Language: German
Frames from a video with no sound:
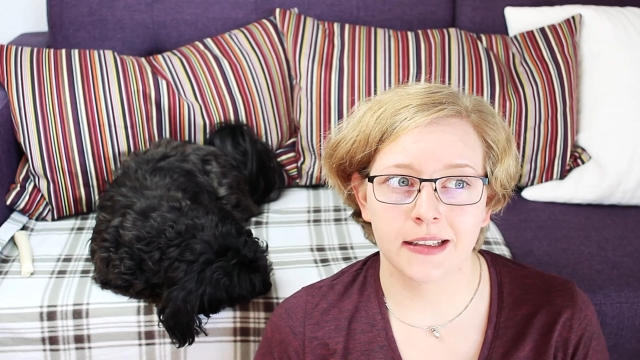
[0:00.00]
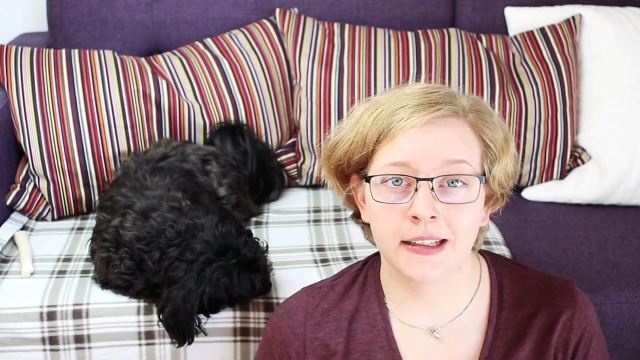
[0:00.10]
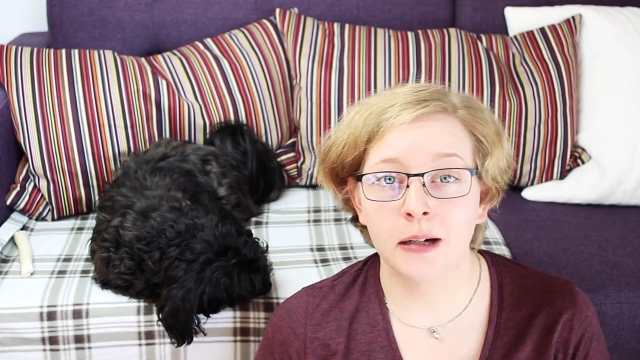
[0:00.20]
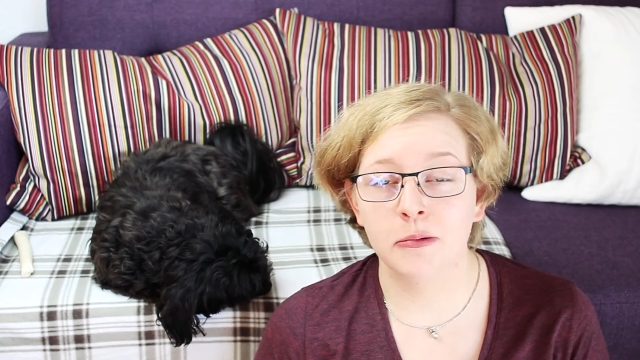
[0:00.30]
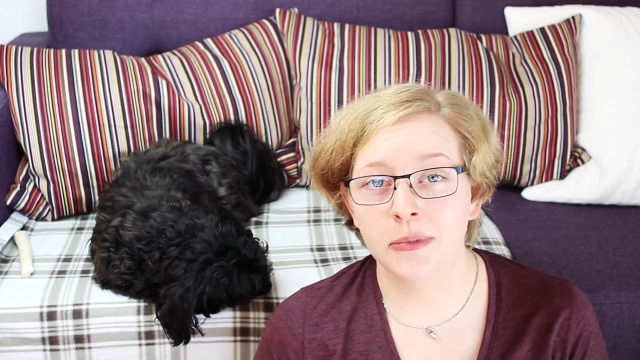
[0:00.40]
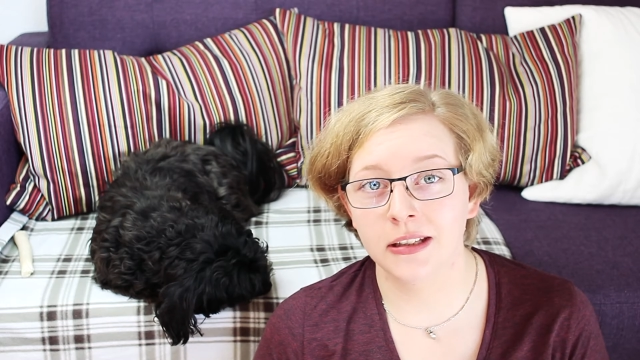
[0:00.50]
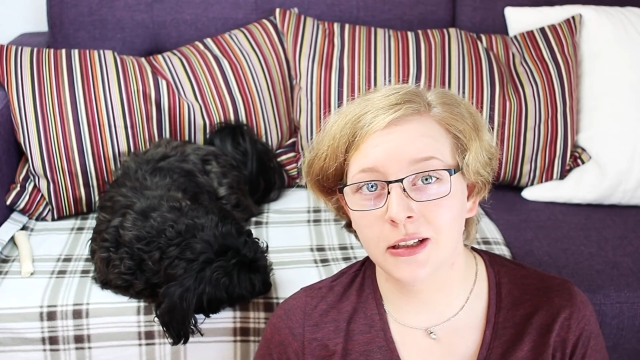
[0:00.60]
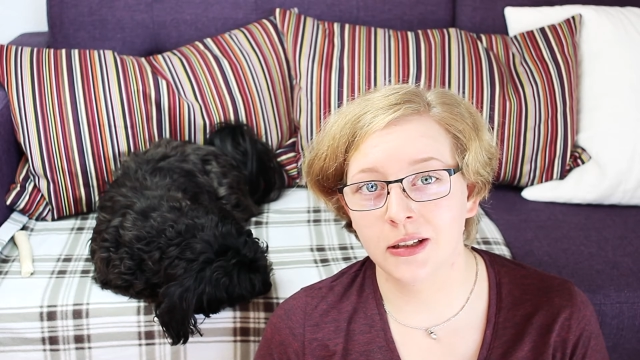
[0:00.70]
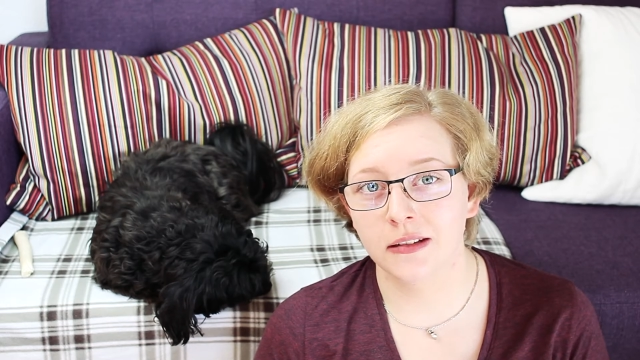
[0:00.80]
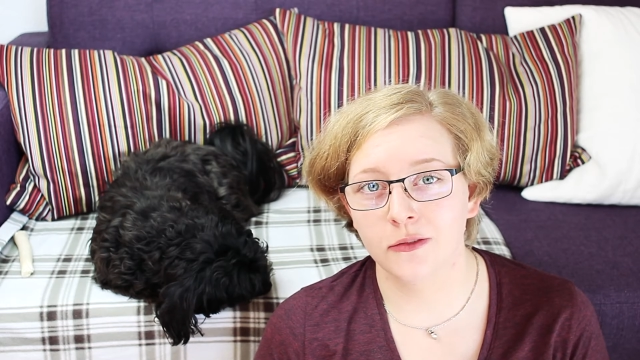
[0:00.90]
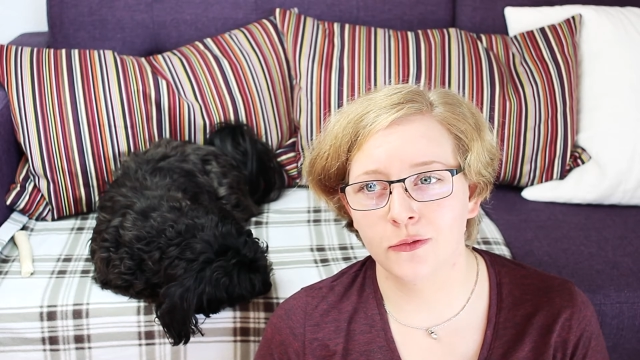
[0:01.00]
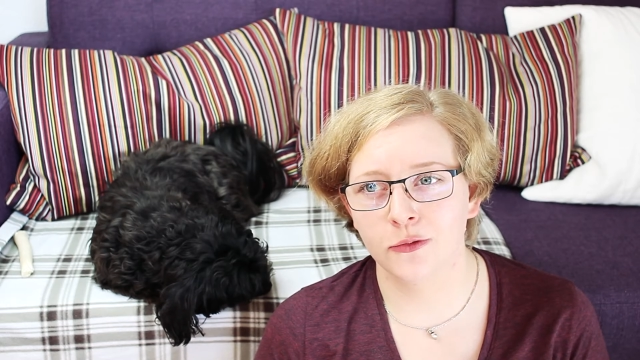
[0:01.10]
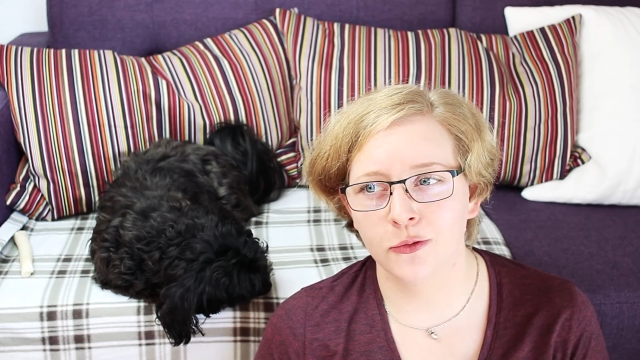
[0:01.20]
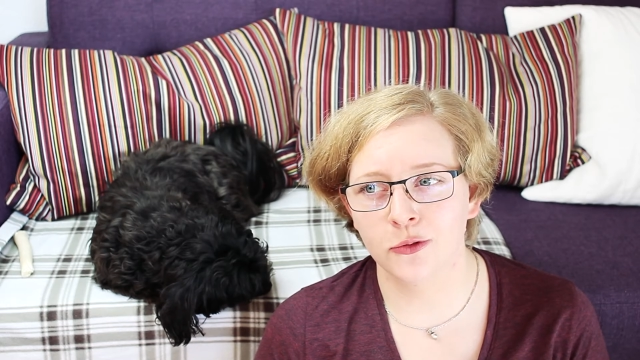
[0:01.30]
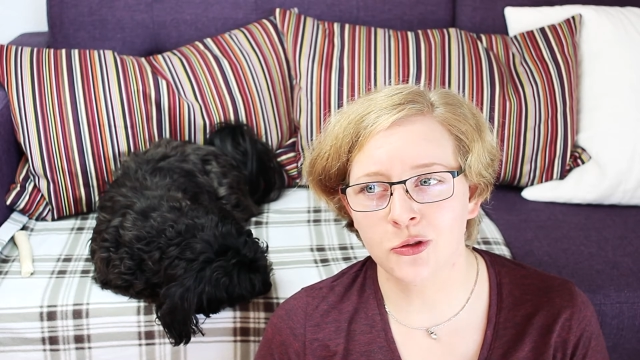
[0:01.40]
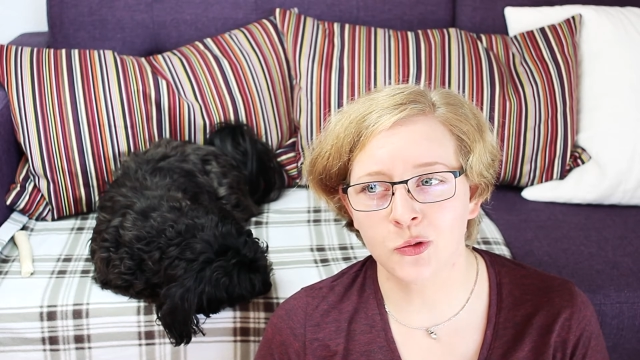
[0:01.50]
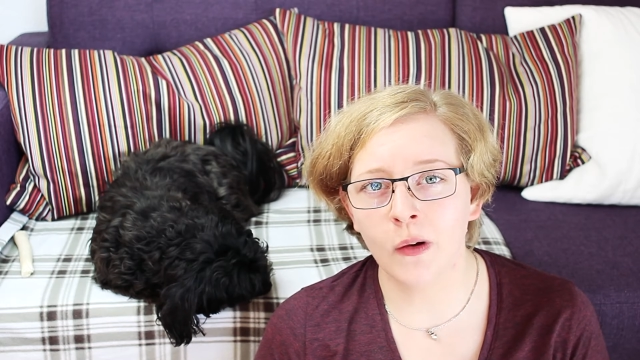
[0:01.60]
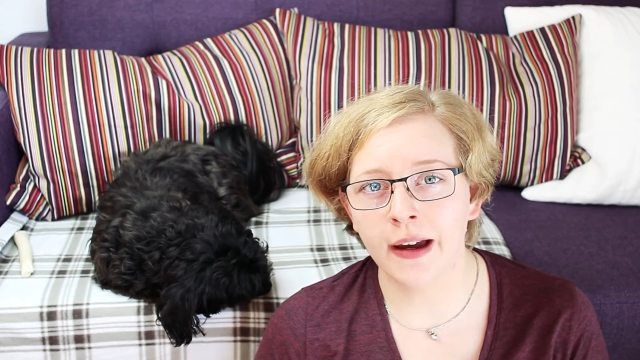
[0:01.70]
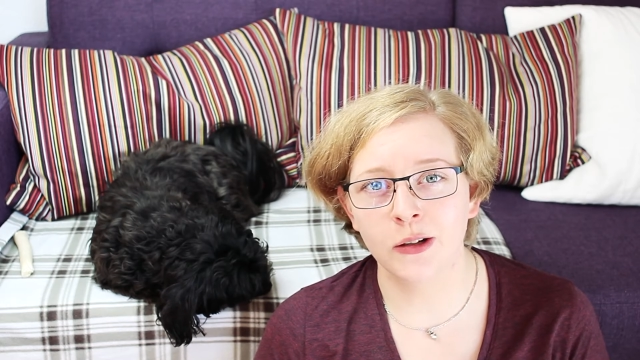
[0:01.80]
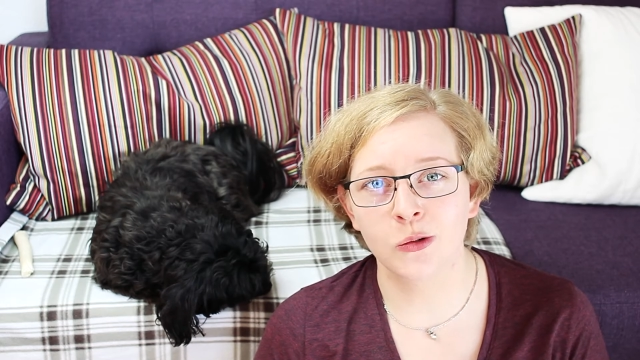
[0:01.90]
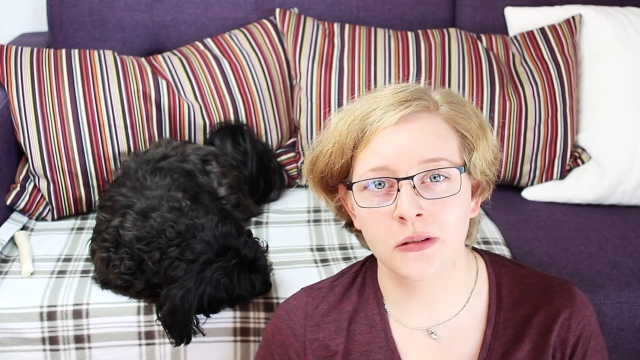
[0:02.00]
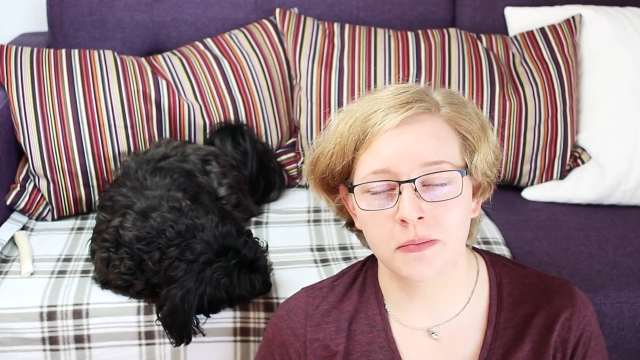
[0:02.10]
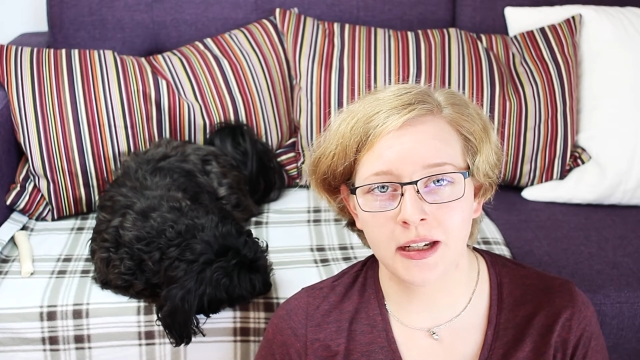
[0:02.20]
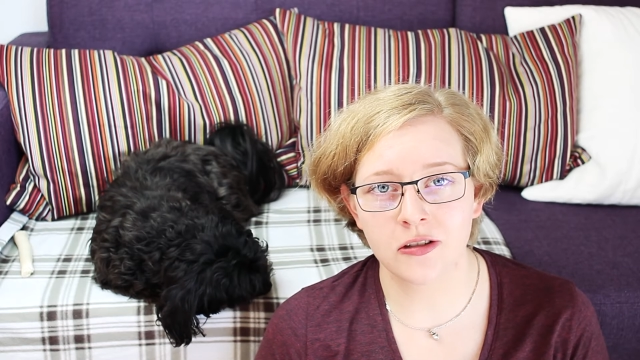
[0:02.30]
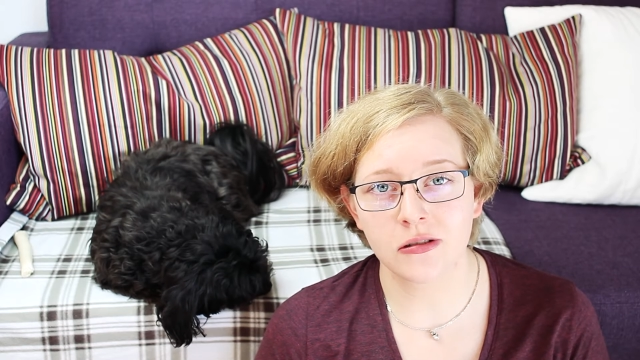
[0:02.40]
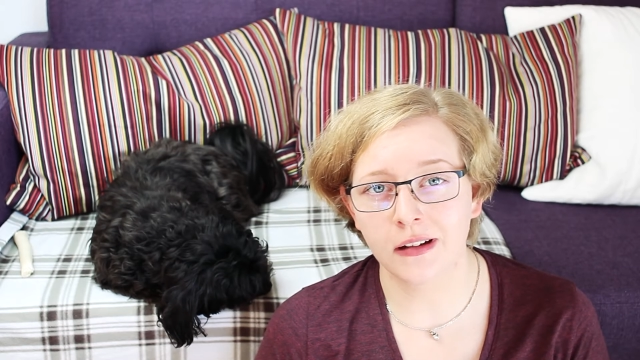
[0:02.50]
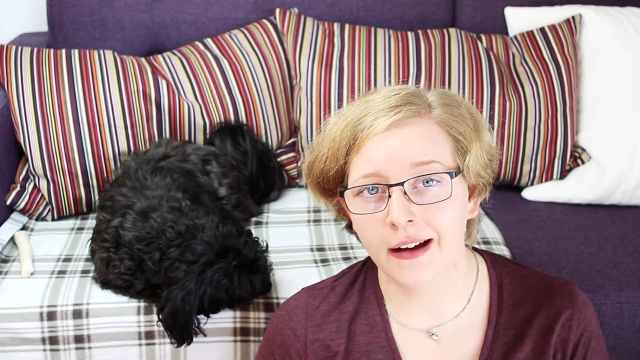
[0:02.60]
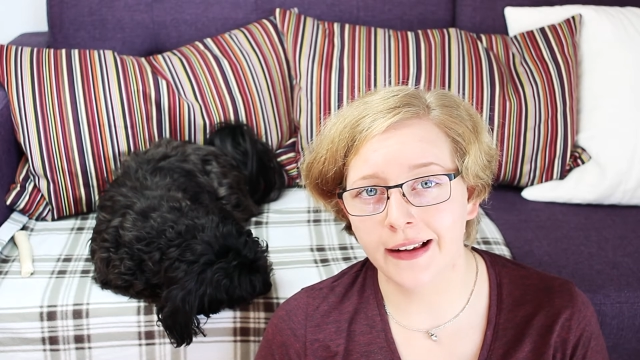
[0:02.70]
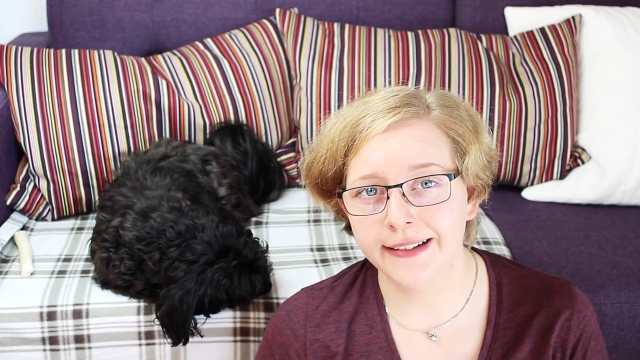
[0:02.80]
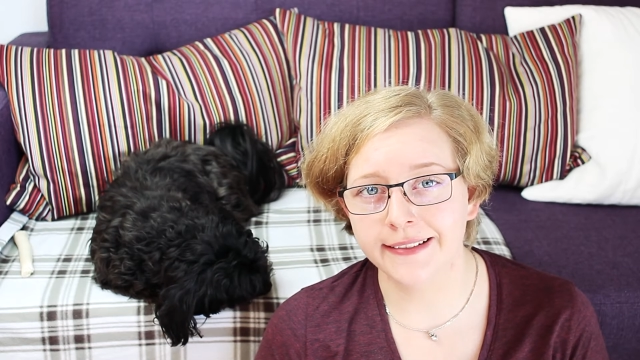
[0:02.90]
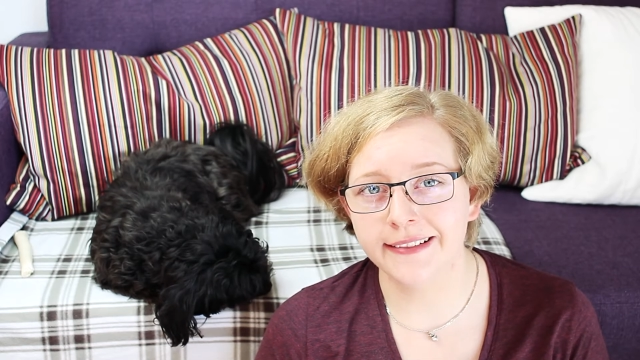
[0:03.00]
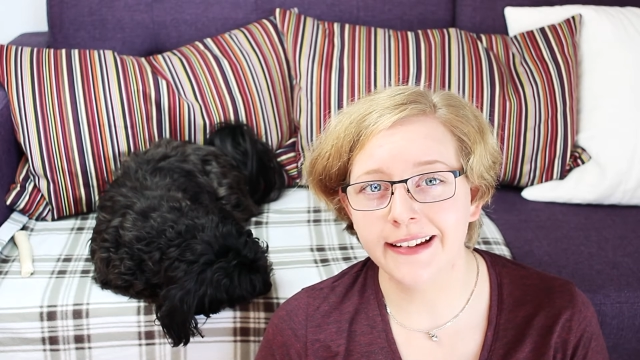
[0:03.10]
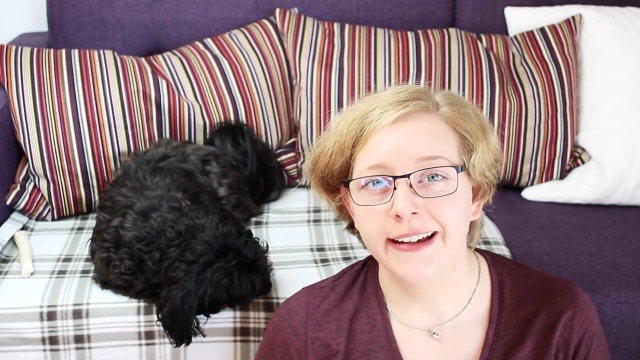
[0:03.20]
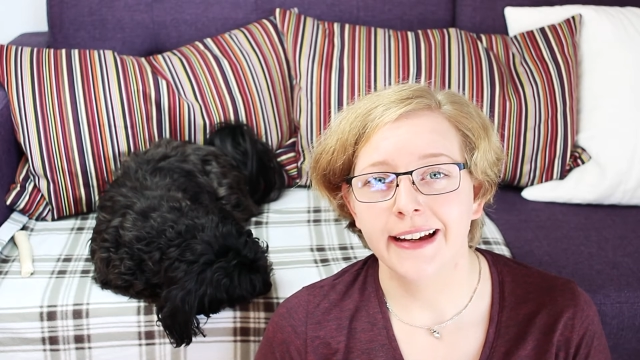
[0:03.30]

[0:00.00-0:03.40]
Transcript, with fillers: ich habe mich nicht für so einen Hundemenschen gehalten,